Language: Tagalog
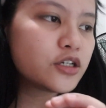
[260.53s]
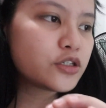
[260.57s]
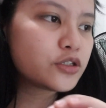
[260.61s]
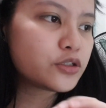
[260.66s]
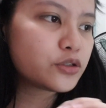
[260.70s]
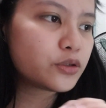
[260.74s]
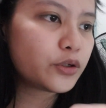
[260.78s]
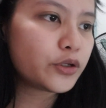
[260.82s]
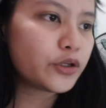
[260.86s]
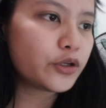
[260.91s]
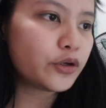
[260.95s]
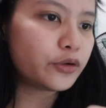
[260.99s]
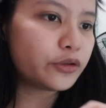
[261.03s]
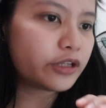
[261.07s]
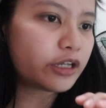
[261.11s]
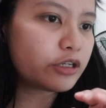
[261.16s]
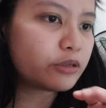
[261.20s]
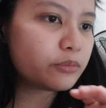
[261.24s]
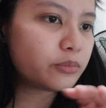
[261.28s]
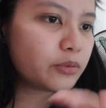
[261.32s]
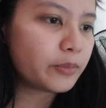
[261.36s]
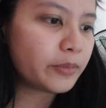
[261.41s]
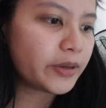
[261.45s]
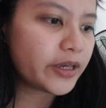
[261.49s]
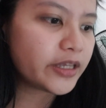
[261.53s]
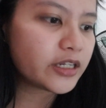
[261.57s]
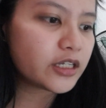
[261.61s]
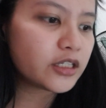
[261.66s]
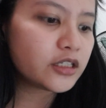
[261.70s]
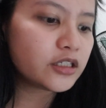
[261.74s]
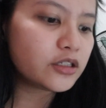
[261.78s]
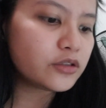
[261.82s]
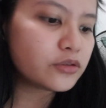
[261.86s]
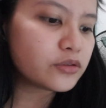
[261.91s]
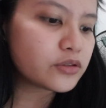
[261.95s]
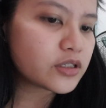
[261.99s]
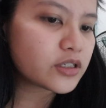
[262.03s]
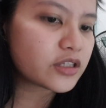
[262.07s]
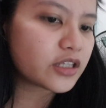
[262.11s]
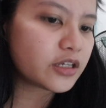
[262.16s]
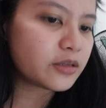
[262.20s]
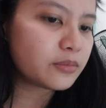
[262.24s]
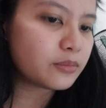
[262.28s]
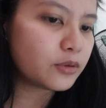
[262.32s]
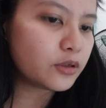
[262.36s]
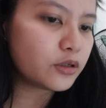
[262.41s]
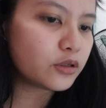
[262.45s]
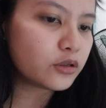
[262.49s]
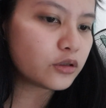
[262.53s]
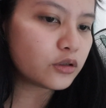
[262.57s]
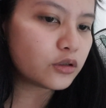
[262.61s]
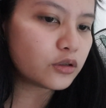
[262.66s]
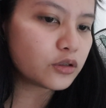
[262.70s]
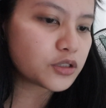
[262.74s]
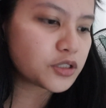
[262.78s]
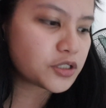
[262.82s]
So, yun. Ano pa ba yung nandito sa table ko?